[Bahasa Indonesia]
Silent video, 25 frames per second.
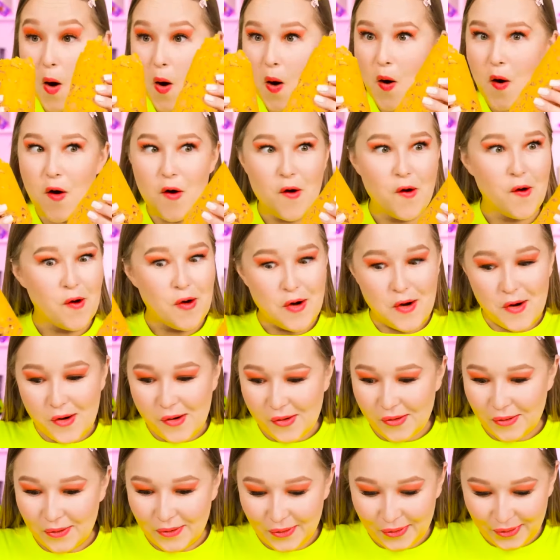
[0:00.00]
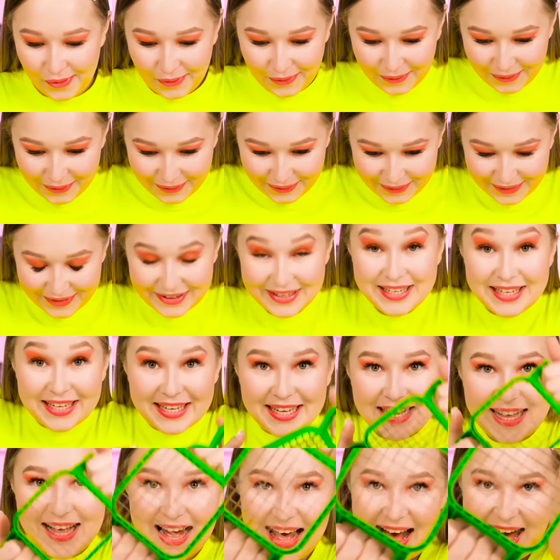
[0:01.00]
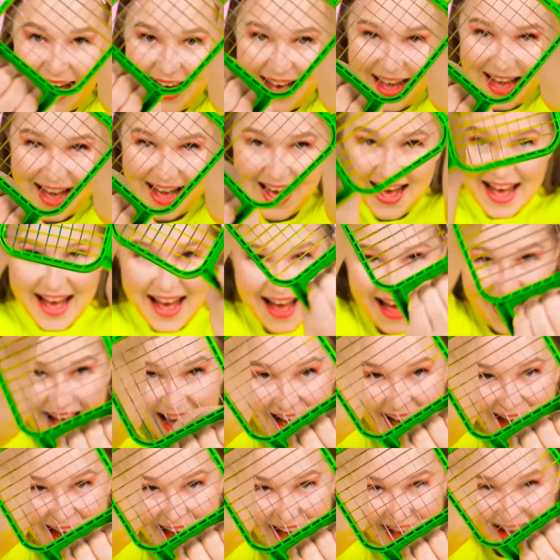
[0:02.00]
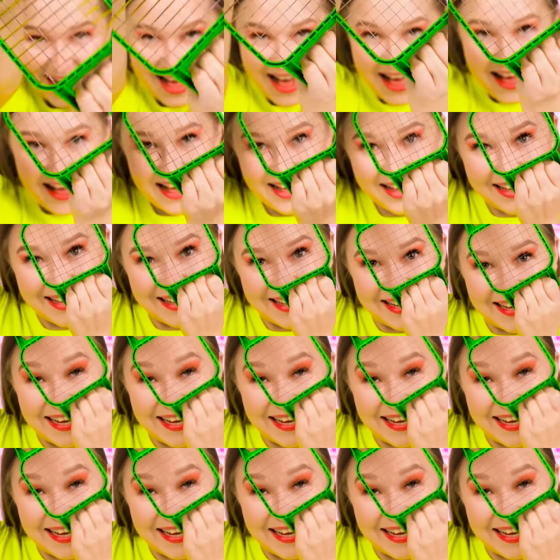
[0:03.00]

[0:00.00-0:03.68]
alat yang cocok untuk ini. Kita hanya perlu menekannya dengan